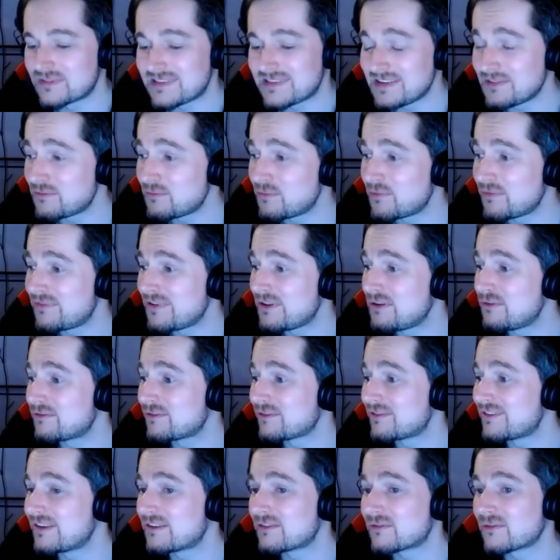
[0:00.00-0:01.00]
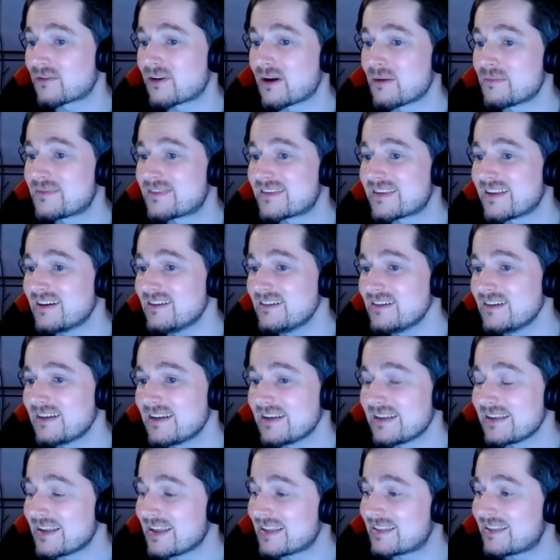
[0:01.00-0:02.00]
Donc si vous bouffez du saucisson comme
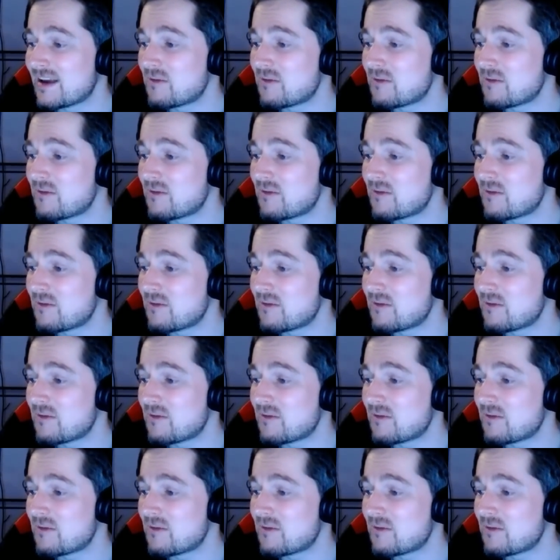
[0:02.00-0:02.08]
ça,